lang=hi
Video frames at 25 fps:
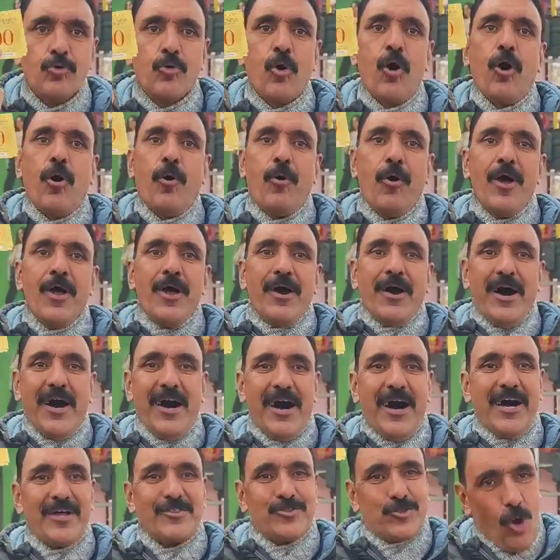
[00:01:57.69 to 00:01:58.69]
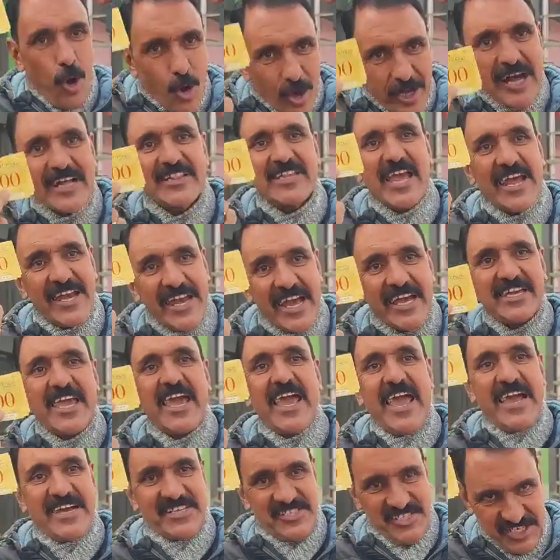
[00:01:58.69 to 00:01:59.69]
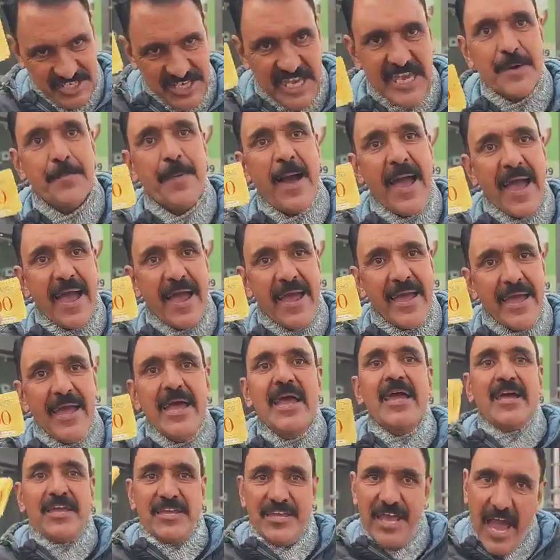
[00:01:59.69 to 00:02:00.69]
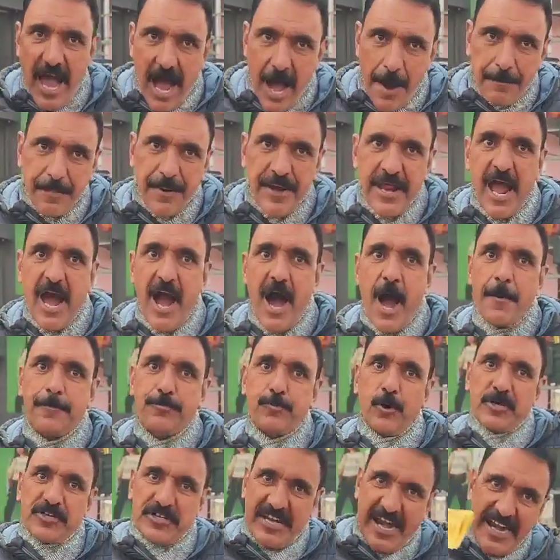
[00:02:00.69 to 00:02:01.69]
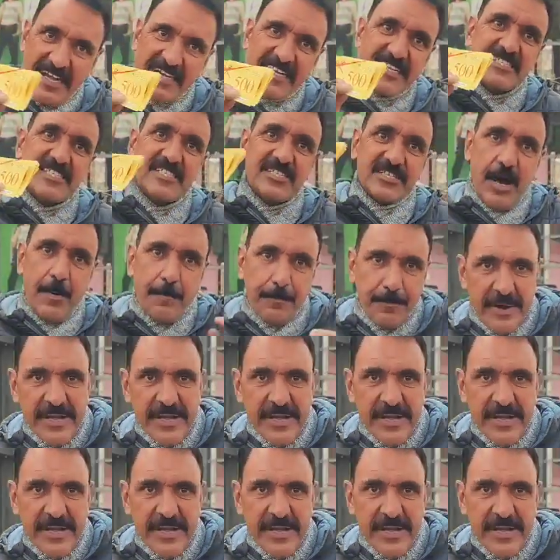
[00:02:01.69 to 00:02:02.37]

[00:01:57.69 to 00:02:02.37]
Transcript: धोखा देने की एक स्कीम है यह अपने आप को ट्रेंड कंपनी का यह